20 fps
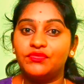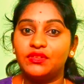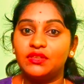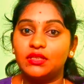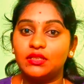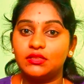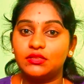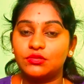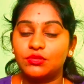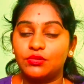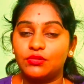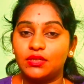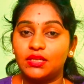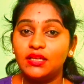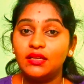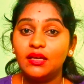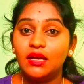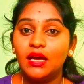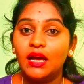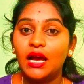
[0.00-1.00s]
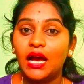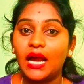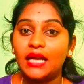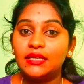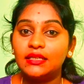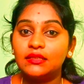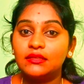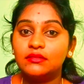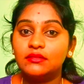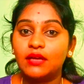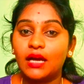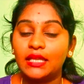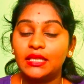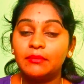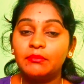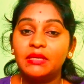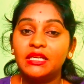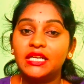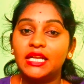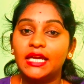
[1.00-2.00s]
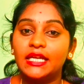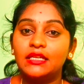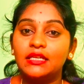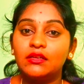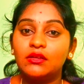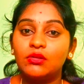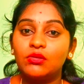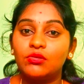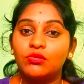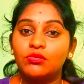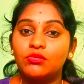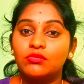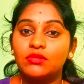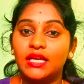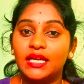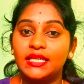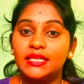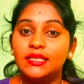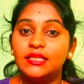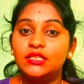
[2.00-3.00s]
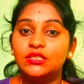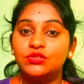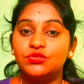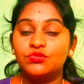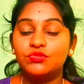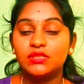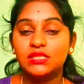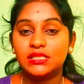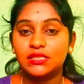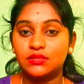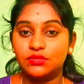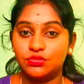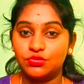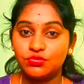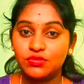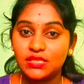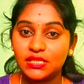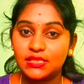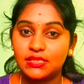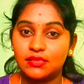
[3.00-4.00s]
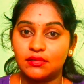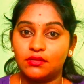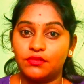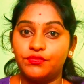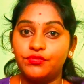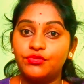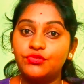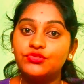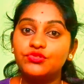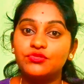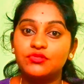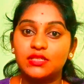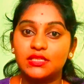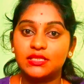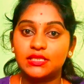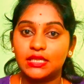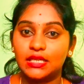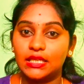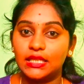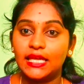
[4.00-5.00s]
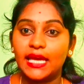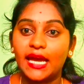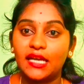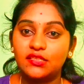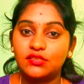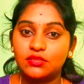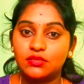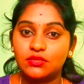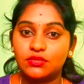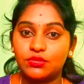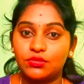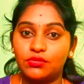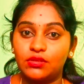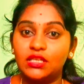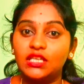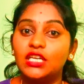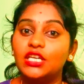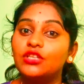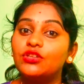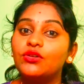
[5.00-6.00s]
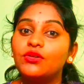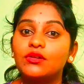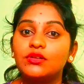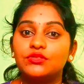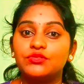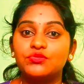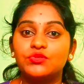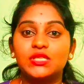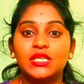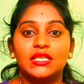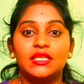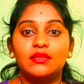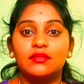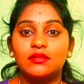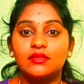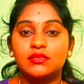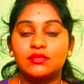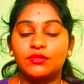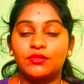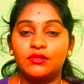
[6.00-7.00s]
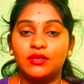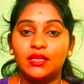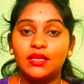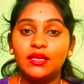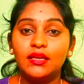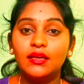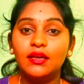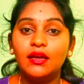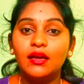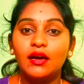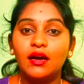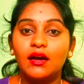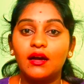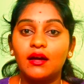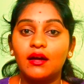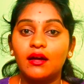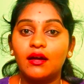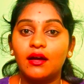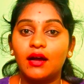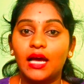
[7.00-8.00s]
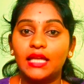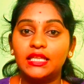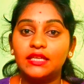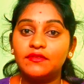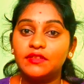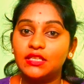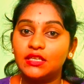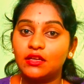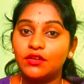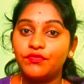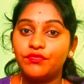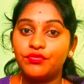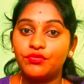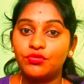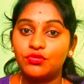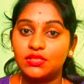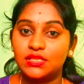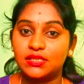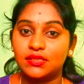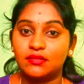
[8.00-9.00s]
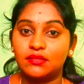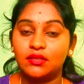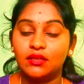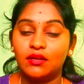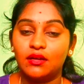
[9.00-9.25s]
టిఫిన్ తీసుకోండి అండ్ అదే మీ డైట్లో డైలీ జ్యూస్ జ్యూసెస్ ఫ్రూట్ జ్యూసెస్ అనేది యాడ్ చేసుకోండి ఏదో ఒక జ్యూస్ అయితే తీసుకోండి అదేవిధంగా ఫ్రూట్స్